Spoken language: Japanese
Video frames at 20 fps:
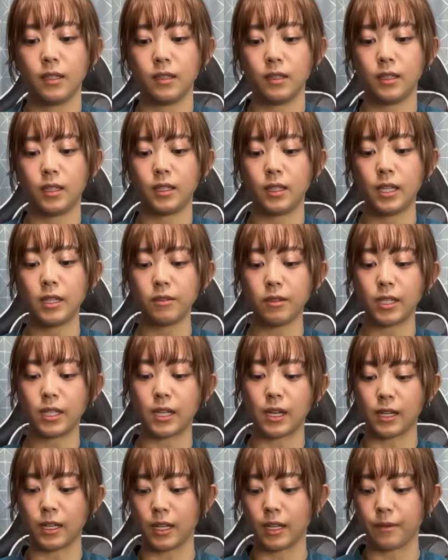で手のひ
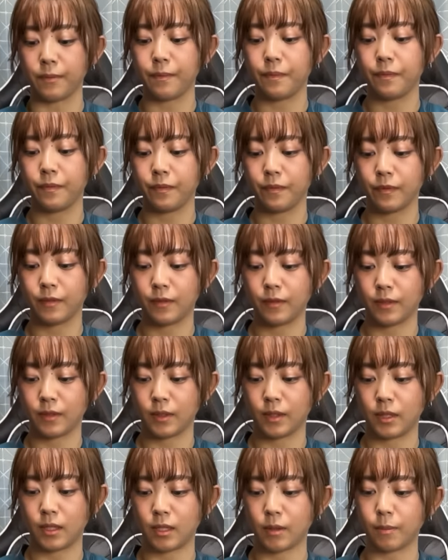らね
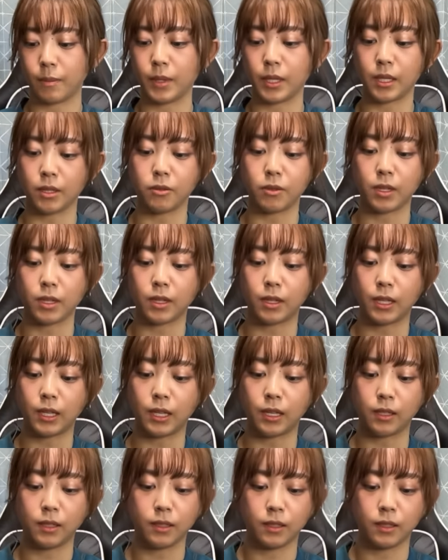やっぱりこうやって